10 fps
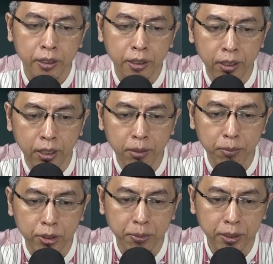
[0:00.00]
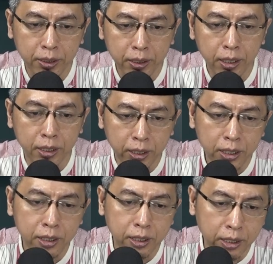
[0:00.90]
di dalam kesempatan kali ini
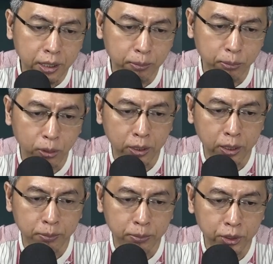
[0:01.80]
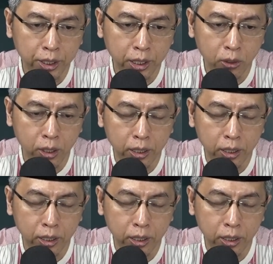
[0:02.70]
di dalam program zikir doa